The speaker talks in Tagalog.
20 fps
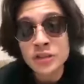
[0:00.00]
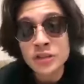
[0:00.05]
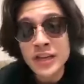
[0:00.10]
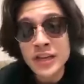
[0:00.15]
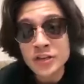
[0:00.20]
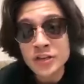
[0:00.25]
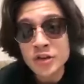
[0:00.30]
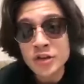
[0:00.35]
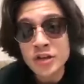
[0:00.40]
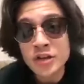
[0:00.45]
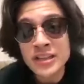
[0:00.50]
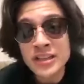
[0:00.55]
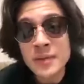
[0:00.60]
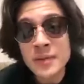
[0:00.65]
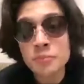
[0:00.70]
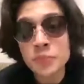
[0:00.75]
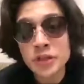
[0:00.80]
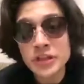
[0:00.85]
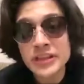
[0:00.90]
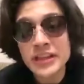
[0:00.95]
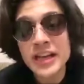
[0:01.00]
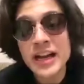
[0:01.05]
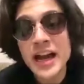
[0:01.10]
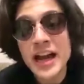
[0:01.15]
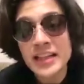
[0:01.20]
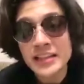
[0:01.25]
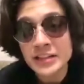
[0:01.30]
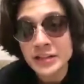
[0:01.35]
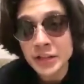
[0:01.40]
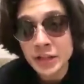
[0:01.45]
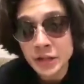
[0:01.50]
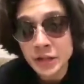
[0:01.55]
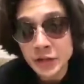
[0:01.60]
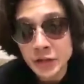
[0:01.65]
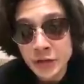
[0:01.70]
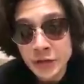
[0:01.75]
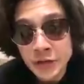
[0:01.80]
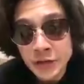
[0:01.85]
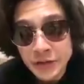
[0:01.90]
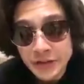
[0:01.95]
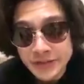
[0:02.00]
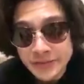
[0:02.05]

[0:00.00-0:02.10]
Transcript: Eh, yung lambot ng hotdog ko.